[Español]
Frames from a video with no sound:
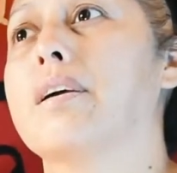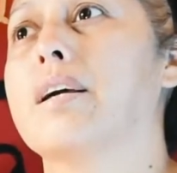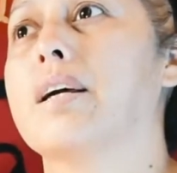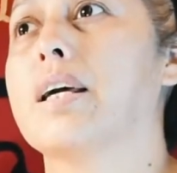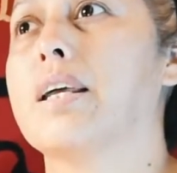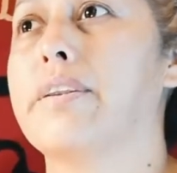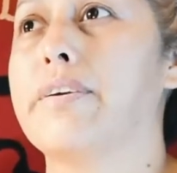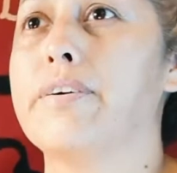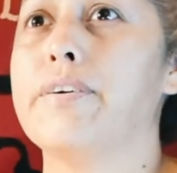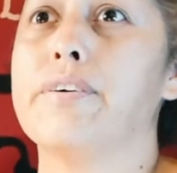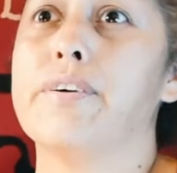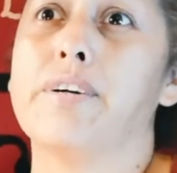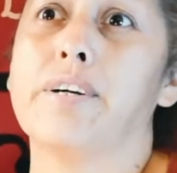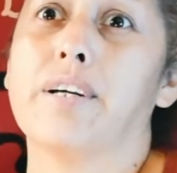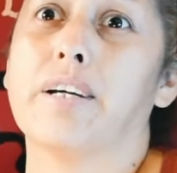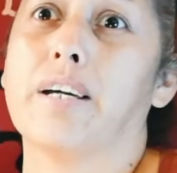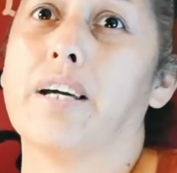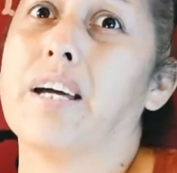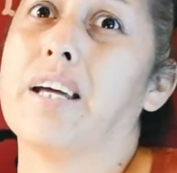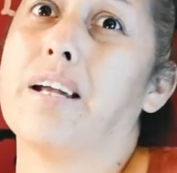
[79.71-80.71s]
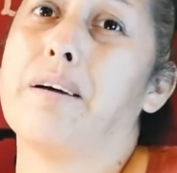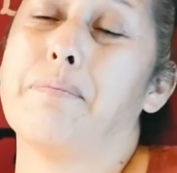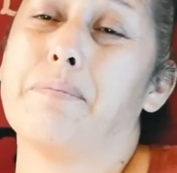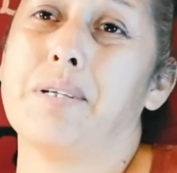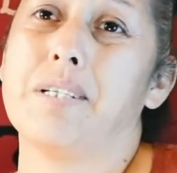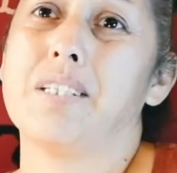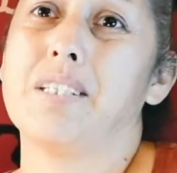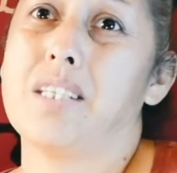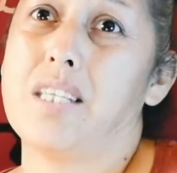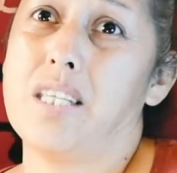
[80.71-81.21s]
que no, que era
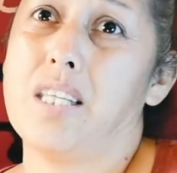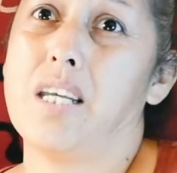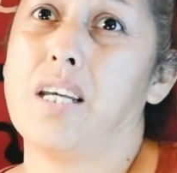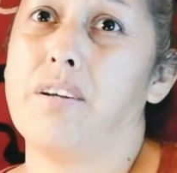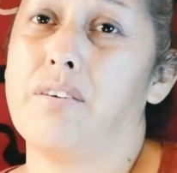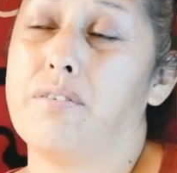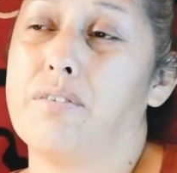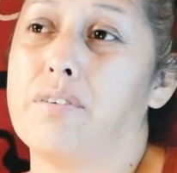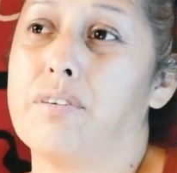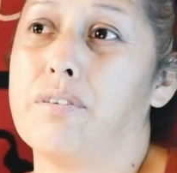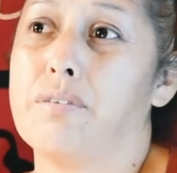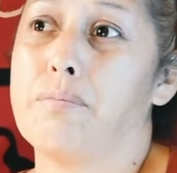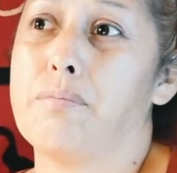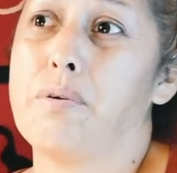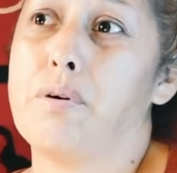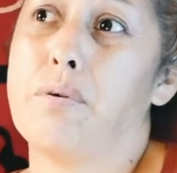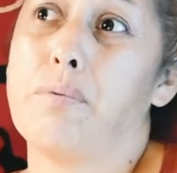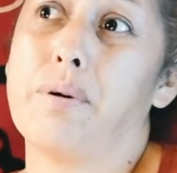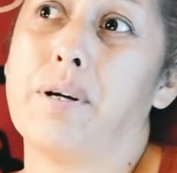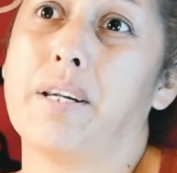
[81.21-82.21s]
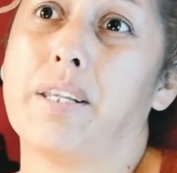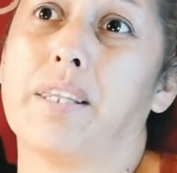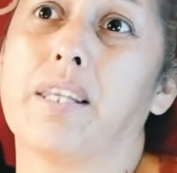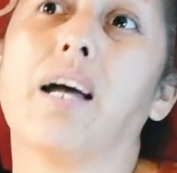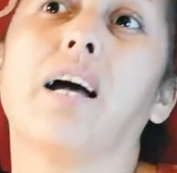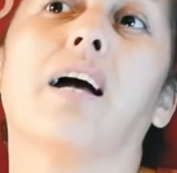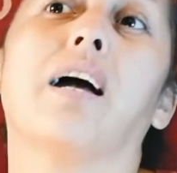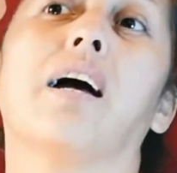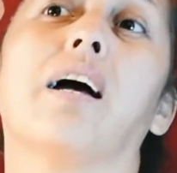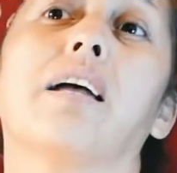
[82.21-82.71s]
más dinero, mi
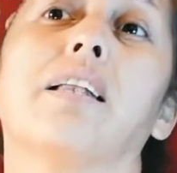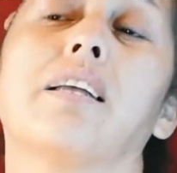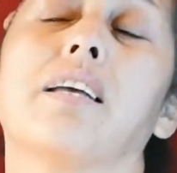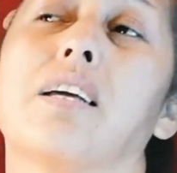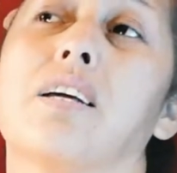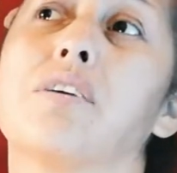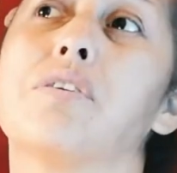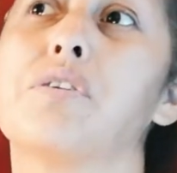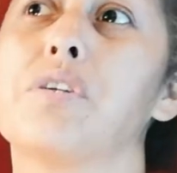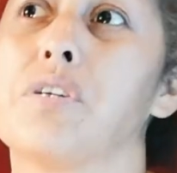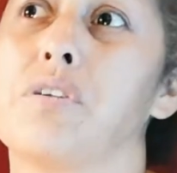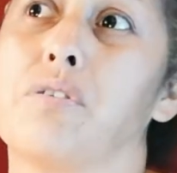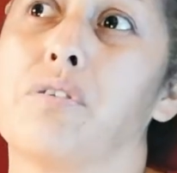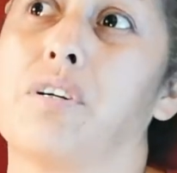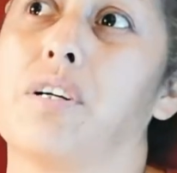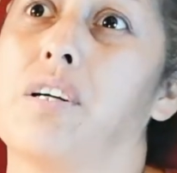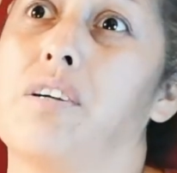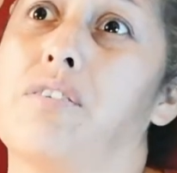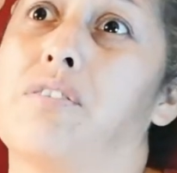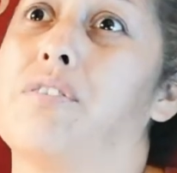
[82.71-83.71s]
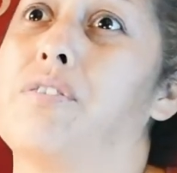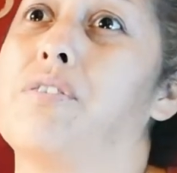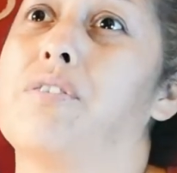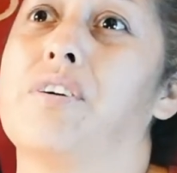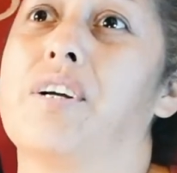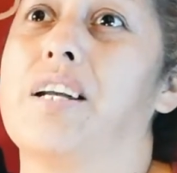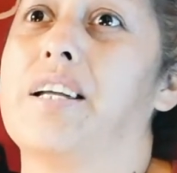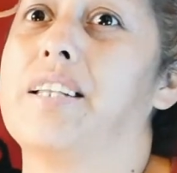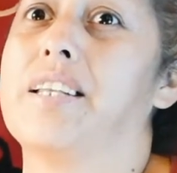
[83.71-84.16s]
overtime y, eso, y lo que yo no era.